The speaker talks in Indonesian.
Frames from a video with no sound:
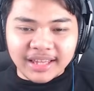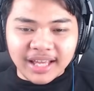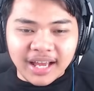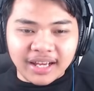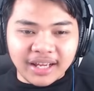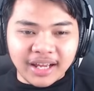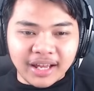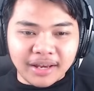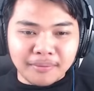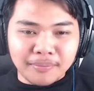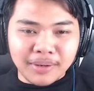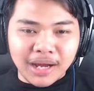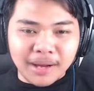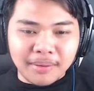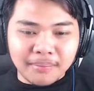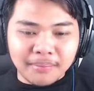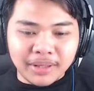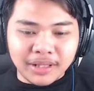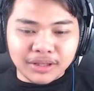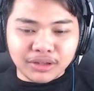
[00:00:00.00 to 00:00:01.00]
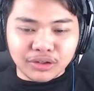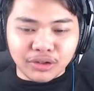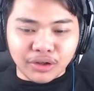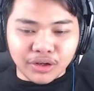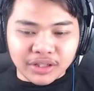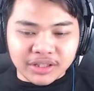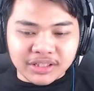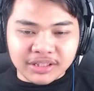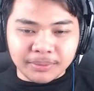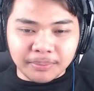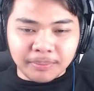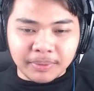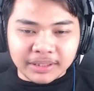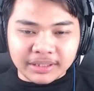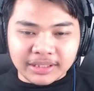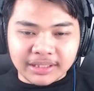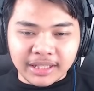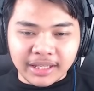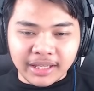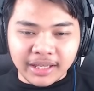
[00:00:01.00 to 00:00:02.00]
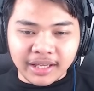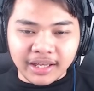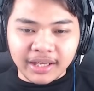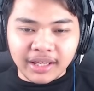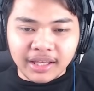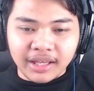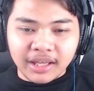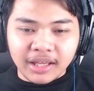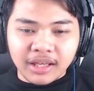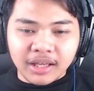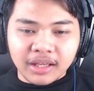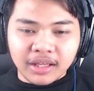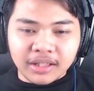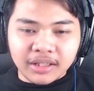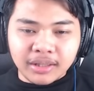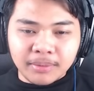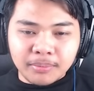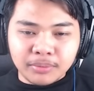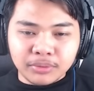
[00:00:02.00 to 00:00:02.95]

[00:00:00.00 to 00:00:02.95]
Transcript: akan mengambil torch sepertinya ya kita butuh